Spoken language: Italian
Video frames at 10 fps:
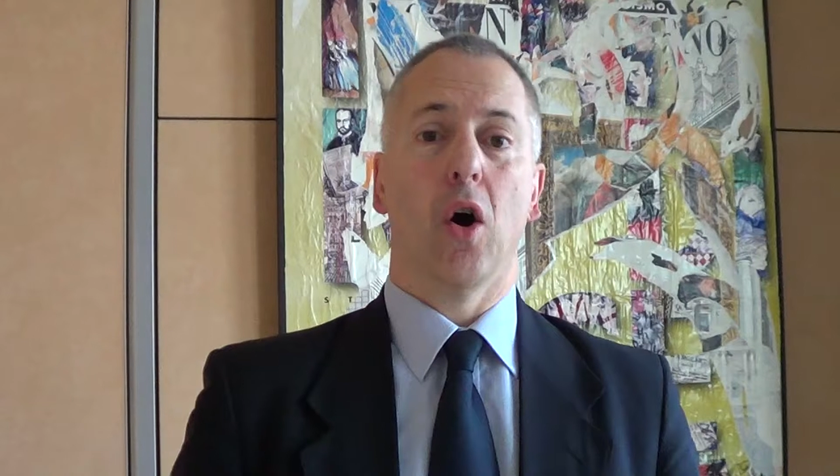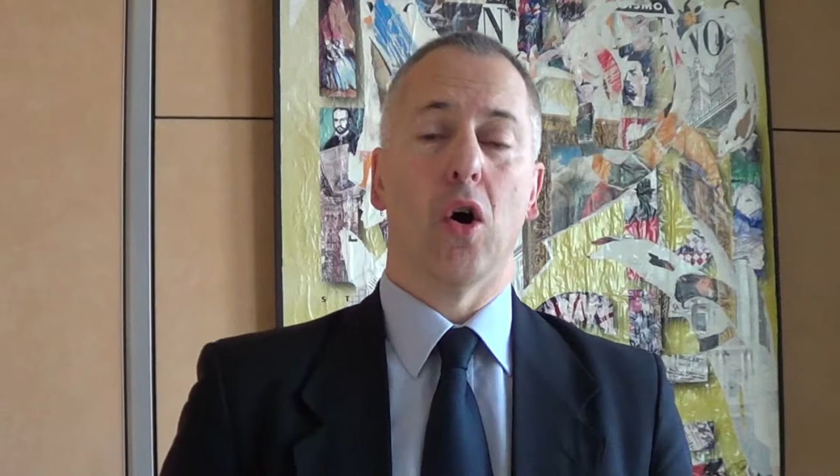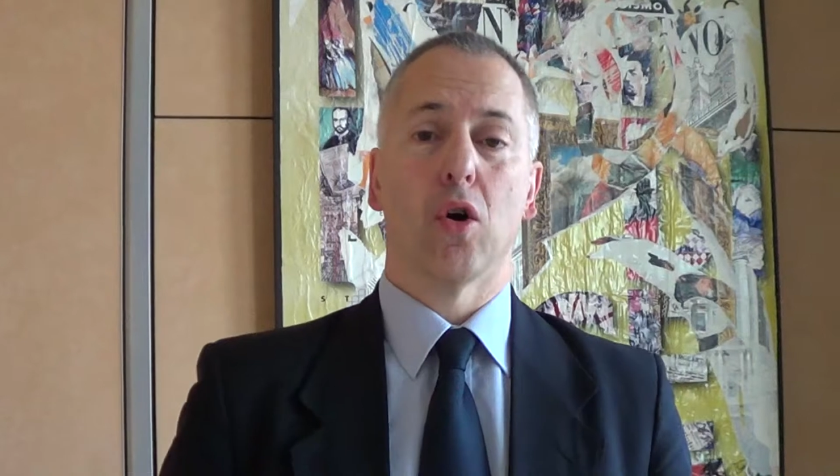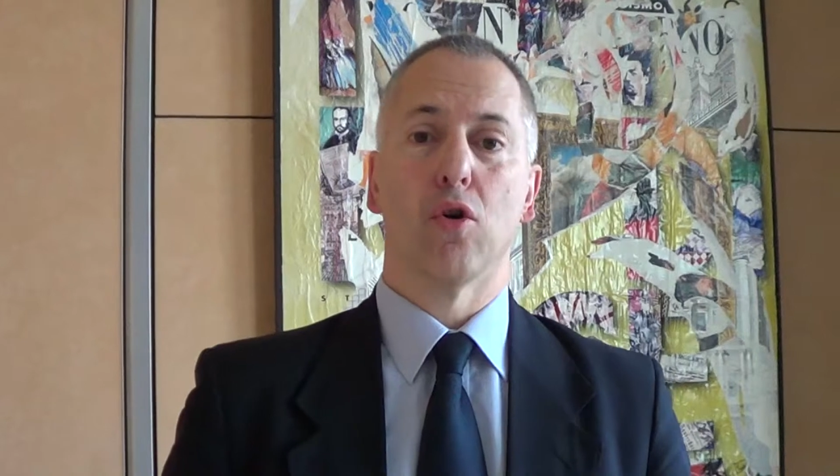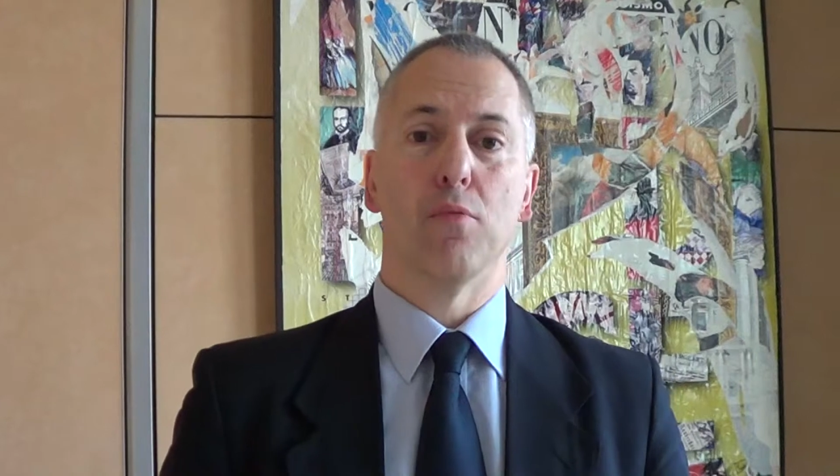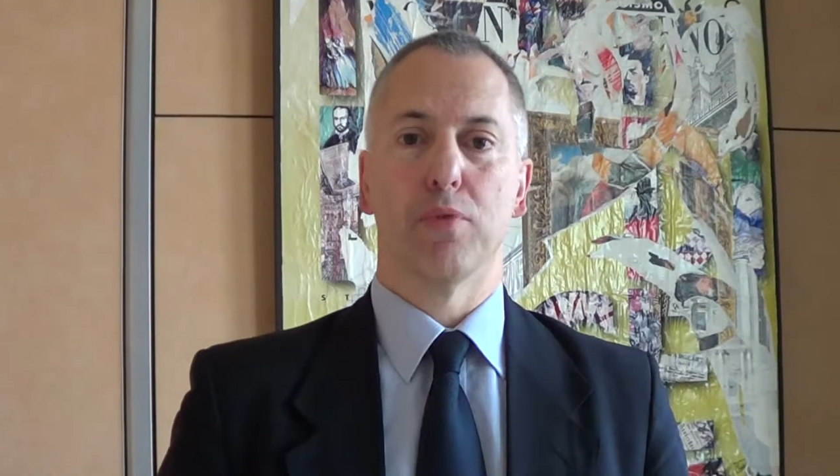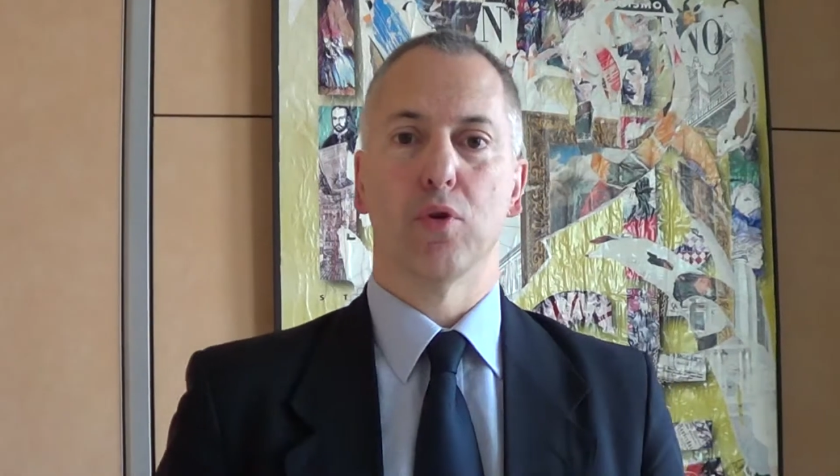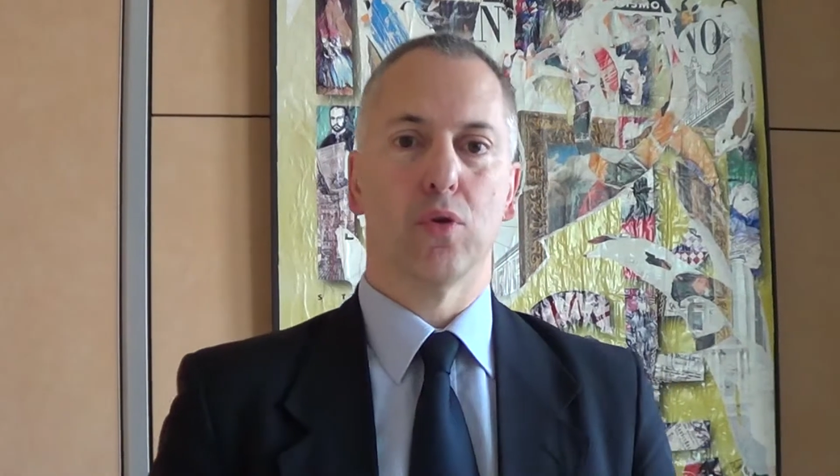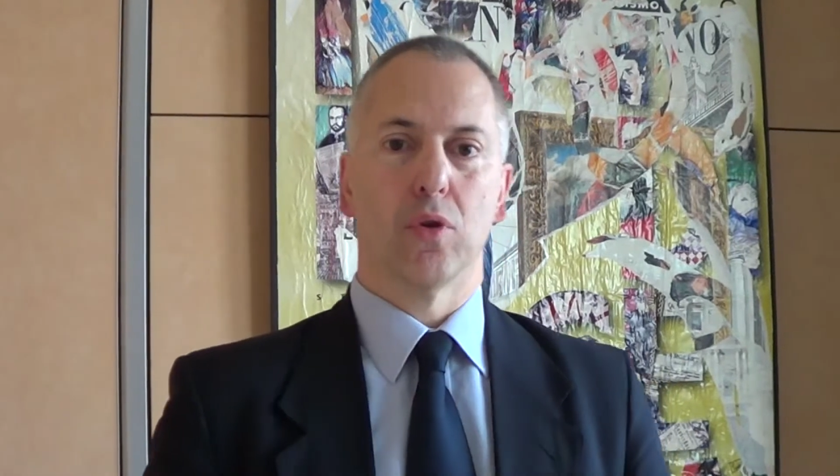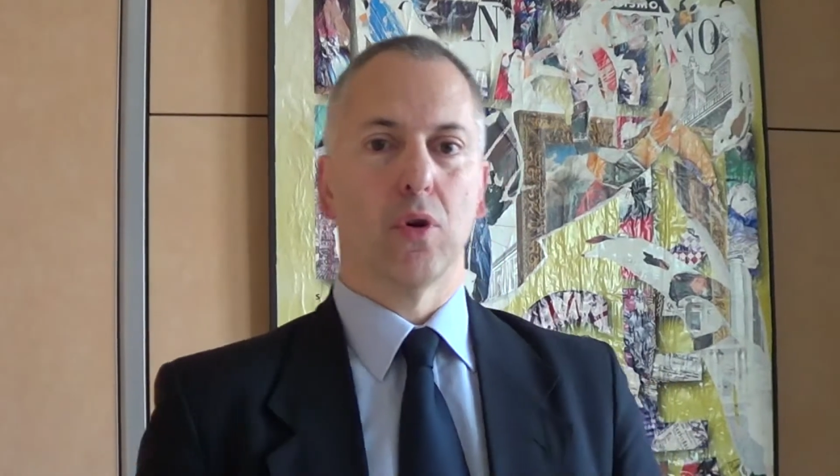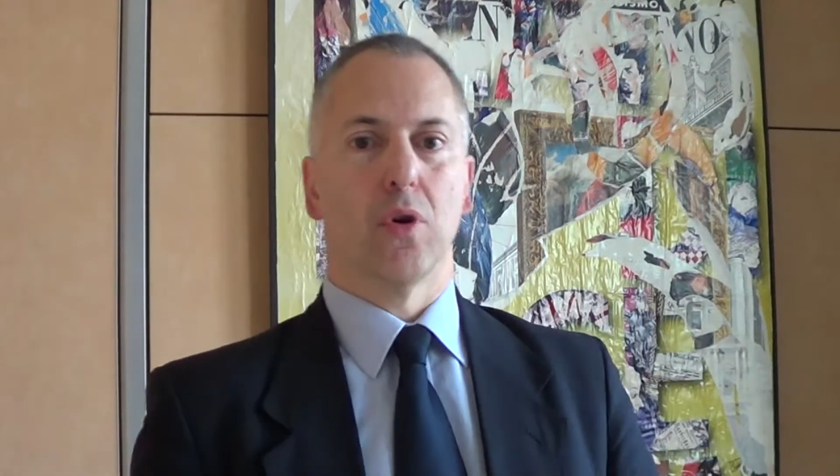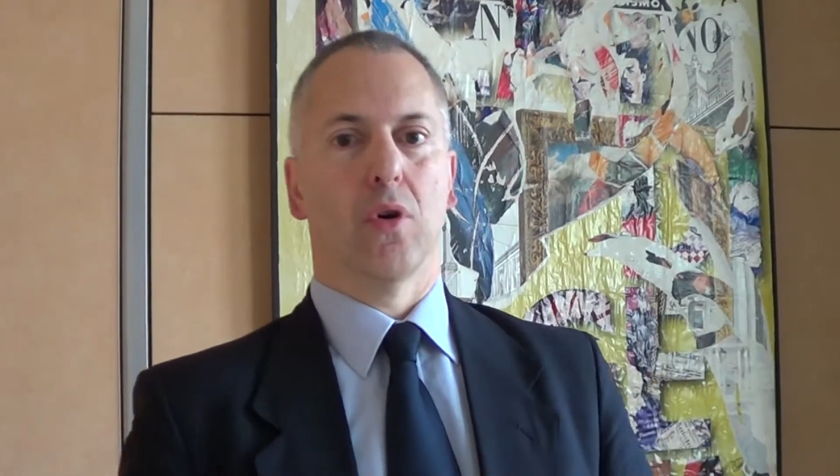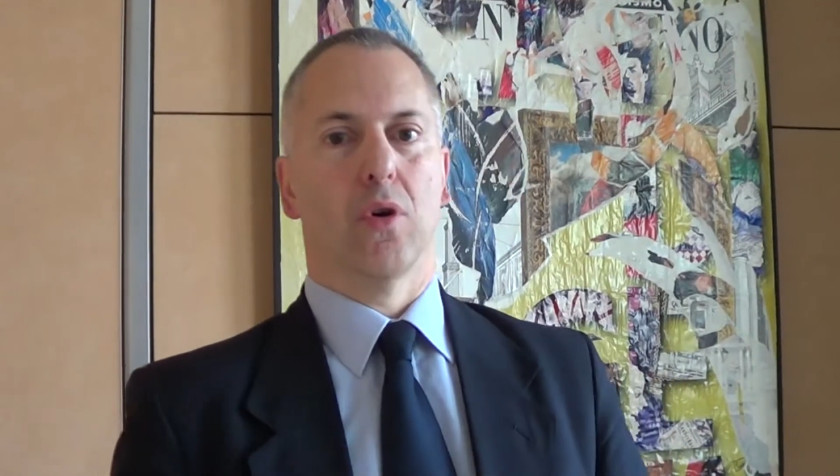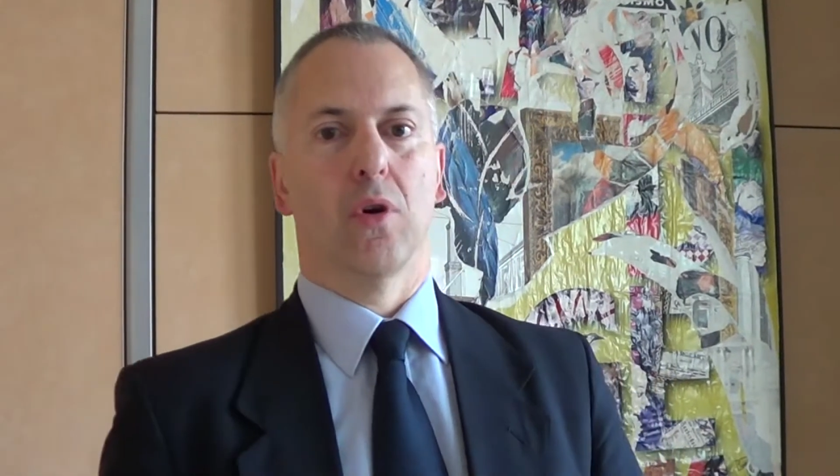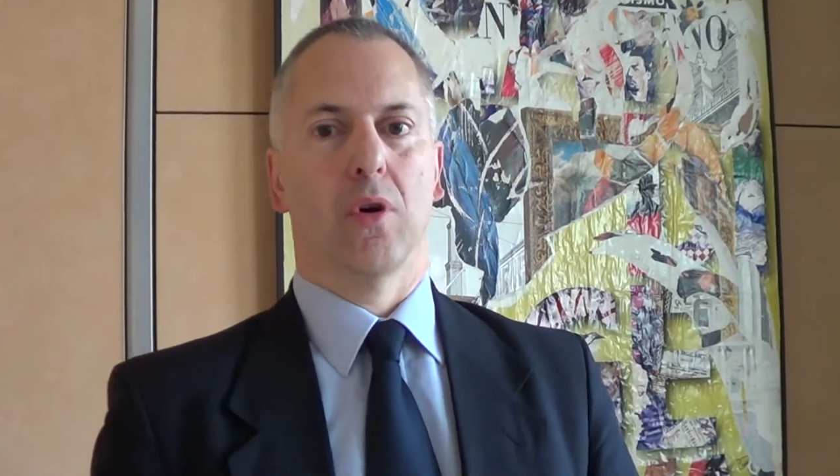Ho
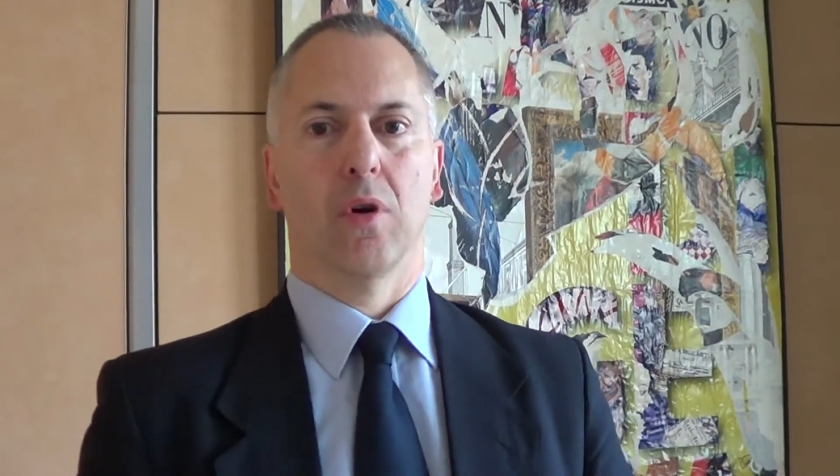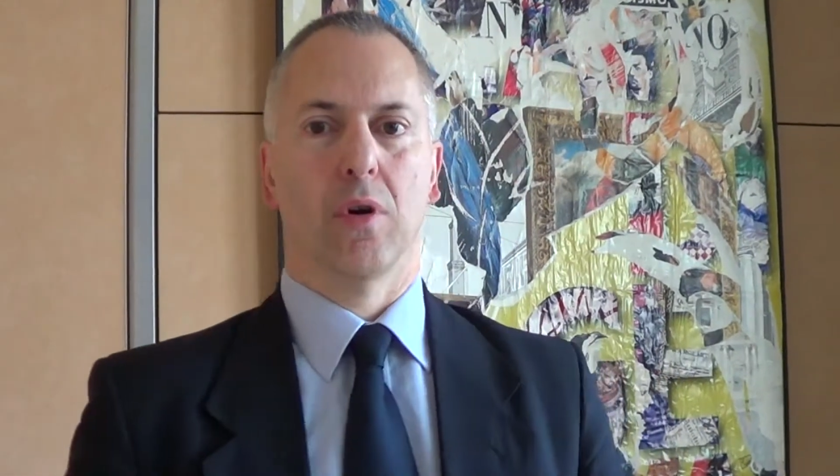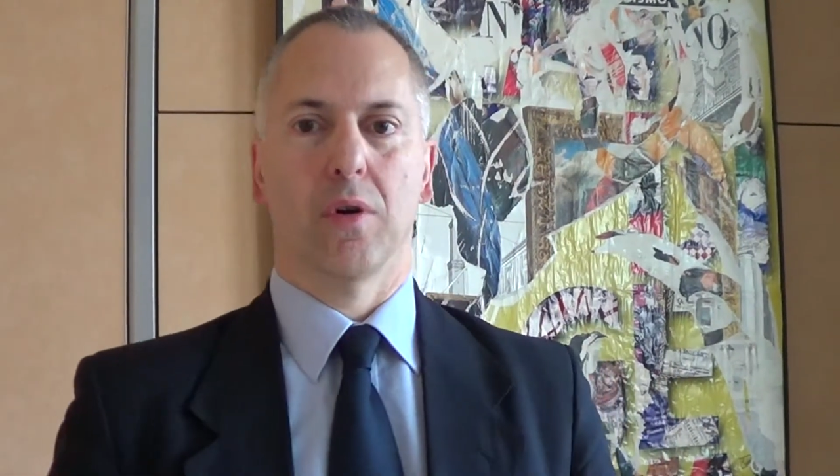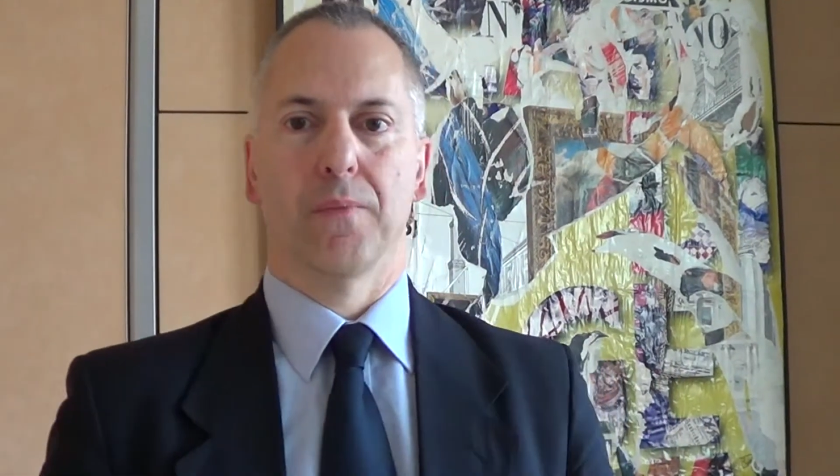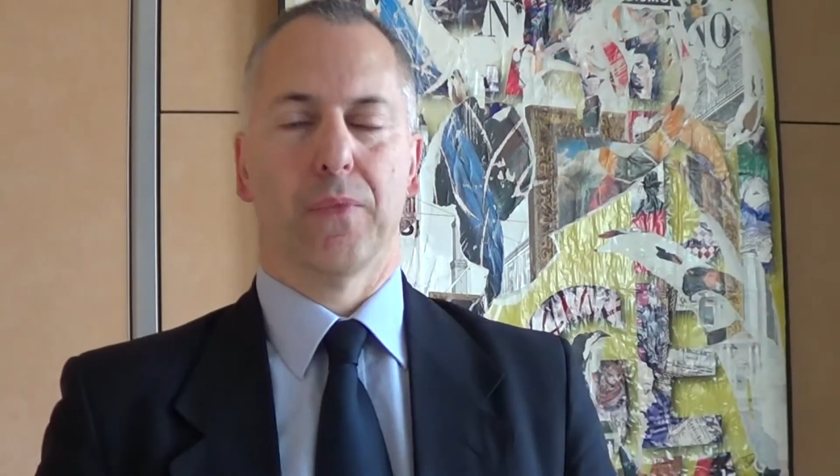compiuto eh,